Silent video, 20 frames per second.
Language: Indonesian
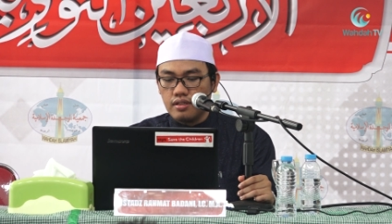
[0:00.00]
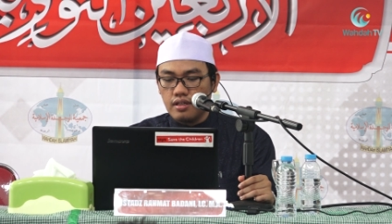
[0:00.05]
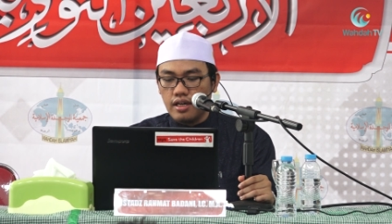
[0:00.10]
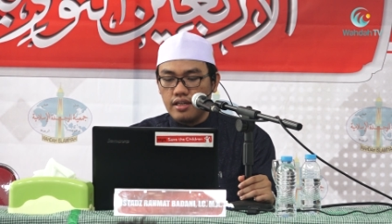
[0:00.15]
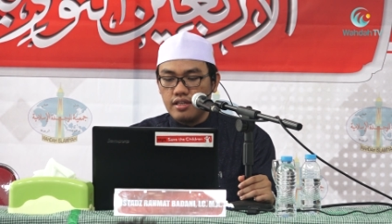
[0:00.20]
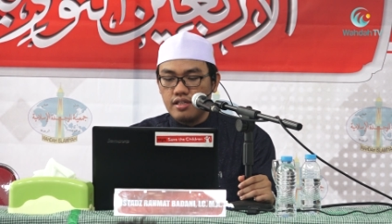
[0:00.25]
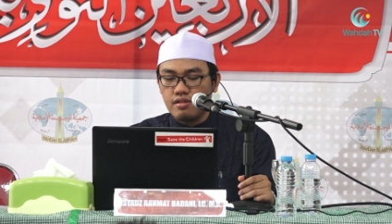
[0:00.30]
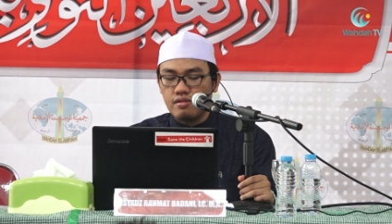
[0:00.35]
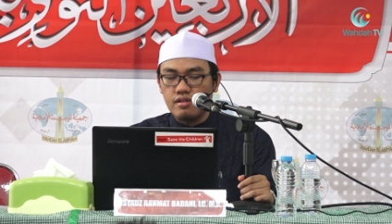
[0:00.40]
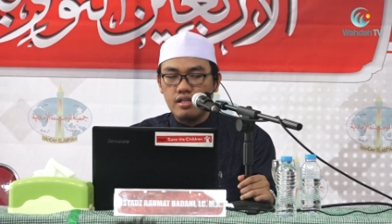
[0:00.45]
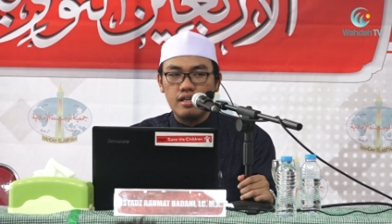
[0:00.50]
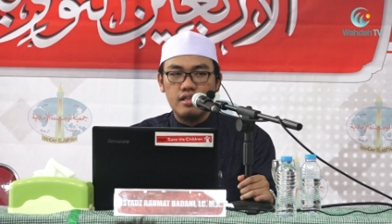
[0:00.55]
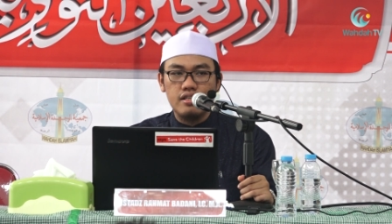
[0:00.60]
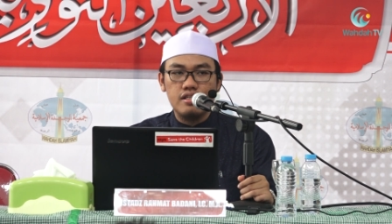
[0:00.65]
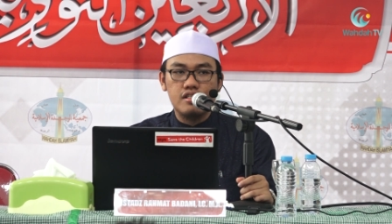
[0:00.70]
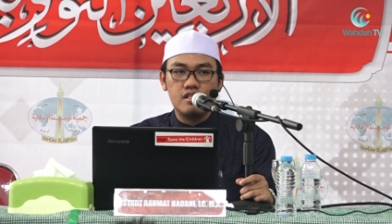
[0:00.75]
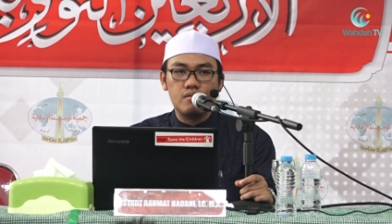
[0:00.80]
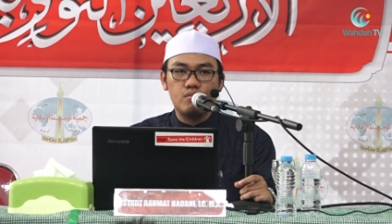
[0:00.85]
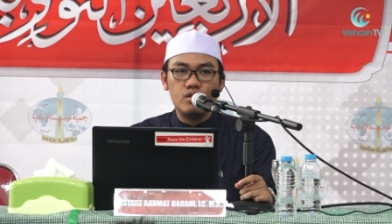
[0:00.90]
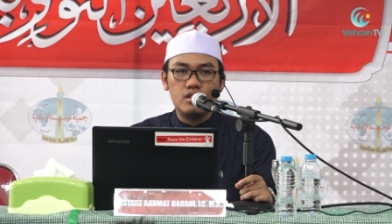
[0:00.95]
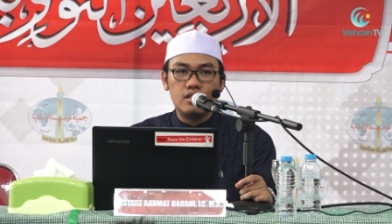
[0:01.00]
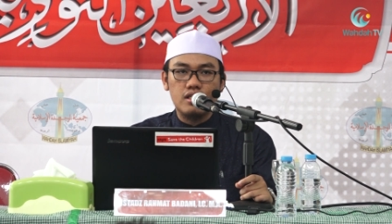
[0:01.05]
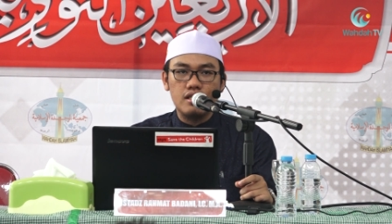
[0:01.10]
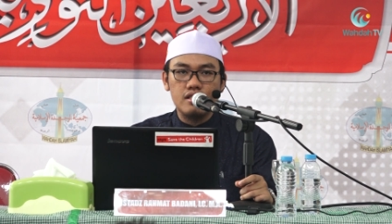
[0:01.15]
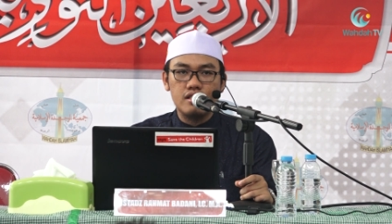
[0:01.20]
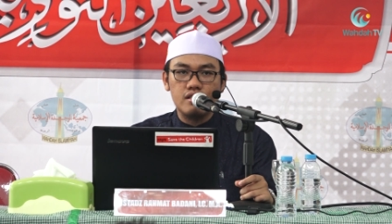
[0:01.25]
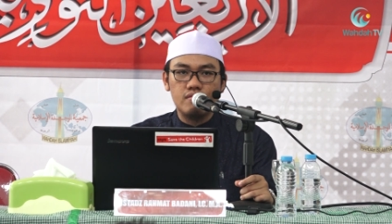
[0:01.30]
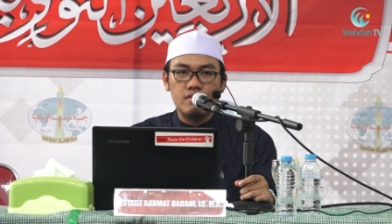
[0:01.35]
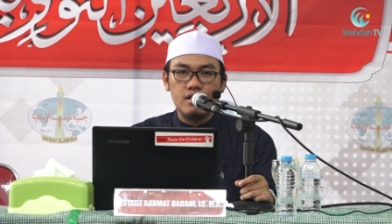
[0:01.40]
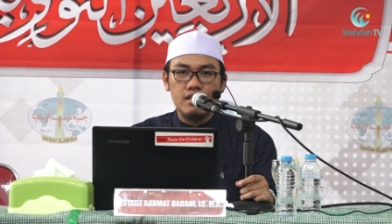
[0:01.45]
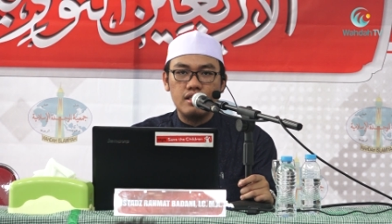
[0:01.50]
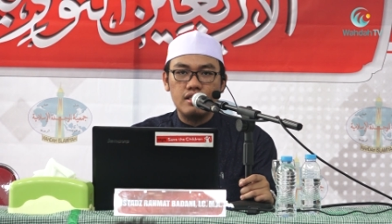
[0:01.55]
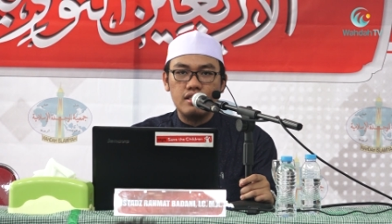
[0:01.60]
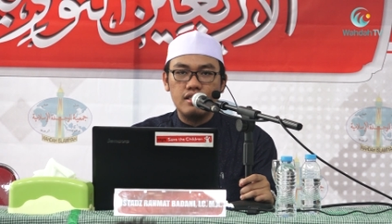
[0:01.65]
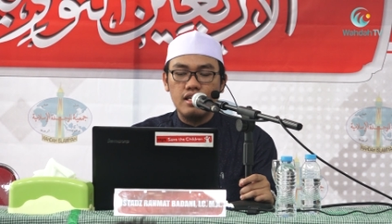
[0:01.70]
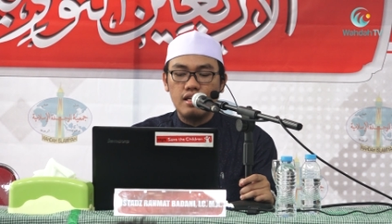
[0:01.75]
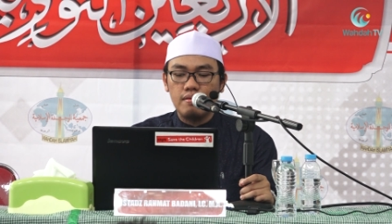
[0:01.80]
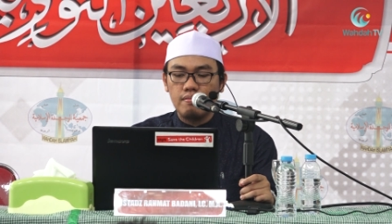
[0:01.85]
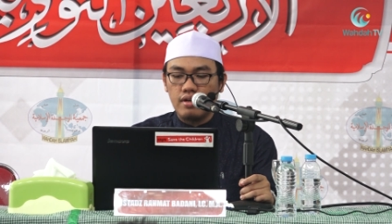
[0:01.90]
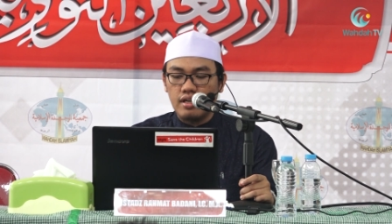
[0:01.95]
nah ini sudah disebutkan sebenarnya
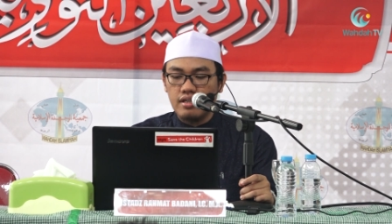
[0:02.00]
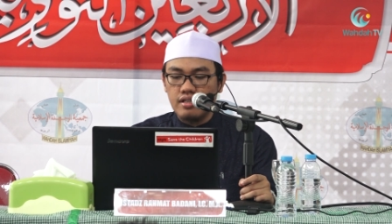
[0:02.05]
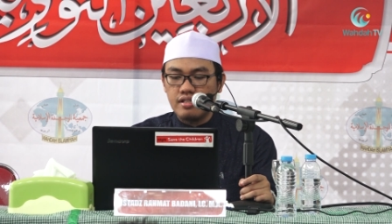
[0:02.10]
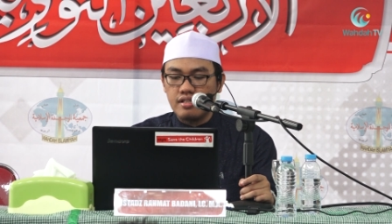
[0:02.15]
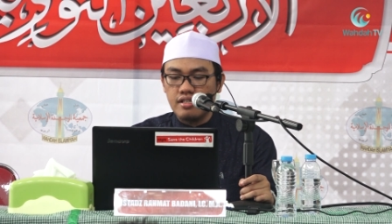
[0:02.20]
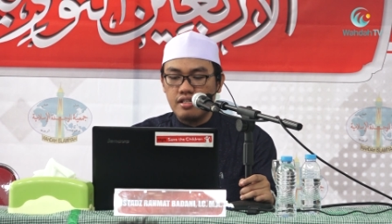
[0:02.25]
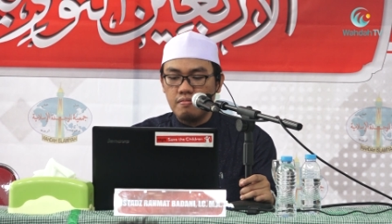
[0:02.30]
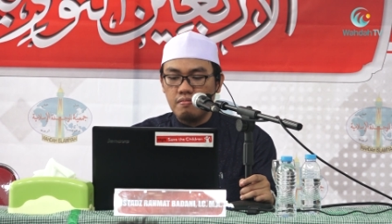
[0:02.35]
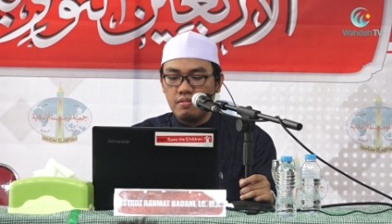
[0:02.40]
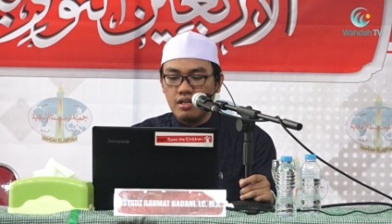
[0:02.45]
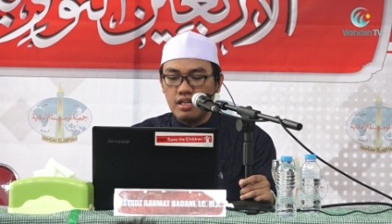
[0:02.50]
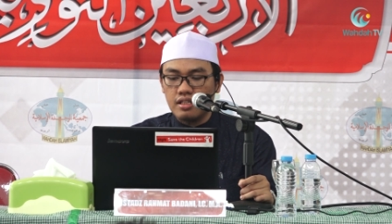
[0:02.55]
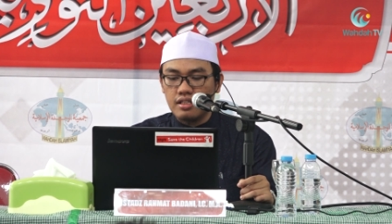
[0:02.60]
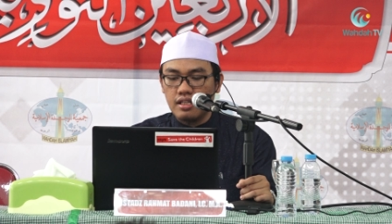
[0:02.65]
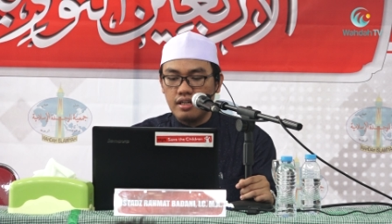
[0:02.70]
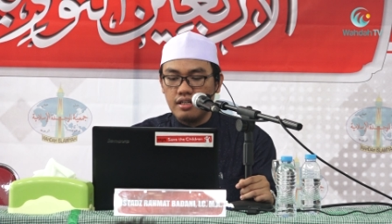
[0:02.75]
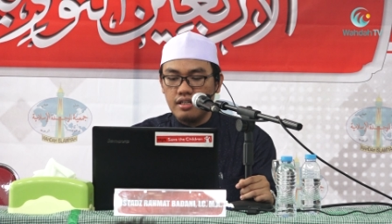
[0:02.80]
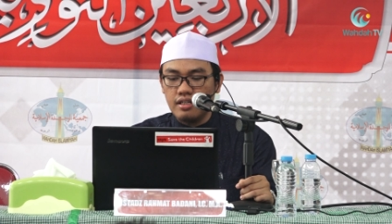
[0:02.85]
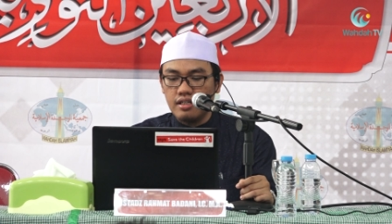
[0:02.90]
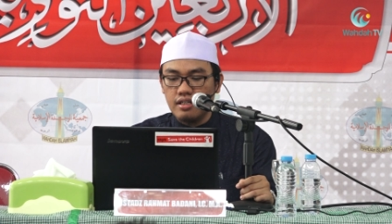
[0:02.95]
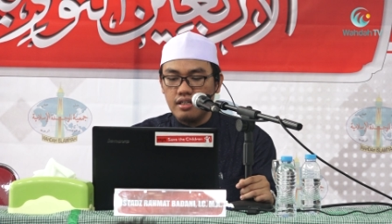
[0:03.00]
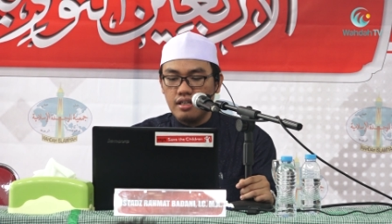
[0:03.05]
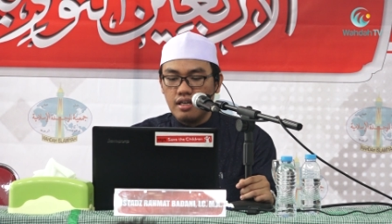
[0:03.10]
di dalam hadis Jibril tadi,